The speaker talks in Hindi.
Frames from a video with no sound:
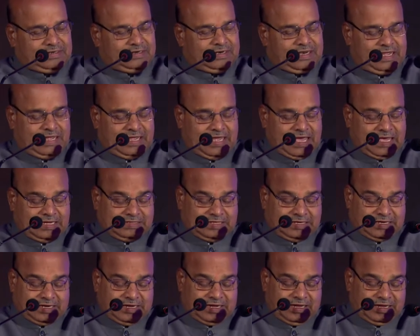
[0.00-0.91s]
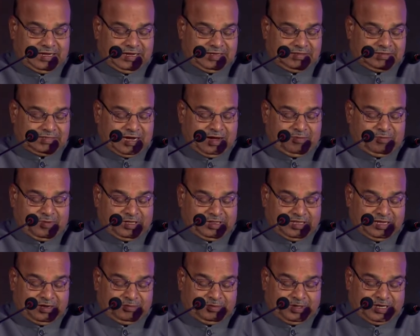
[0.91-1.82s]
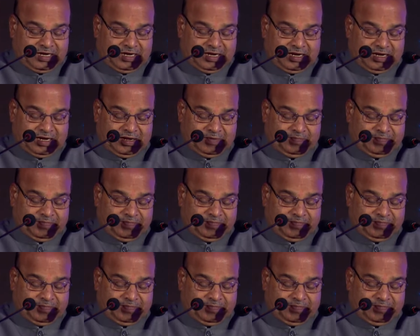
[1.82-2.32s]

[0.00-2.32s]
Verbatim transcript: नहीं आ सके हैं इसका मतलब ये है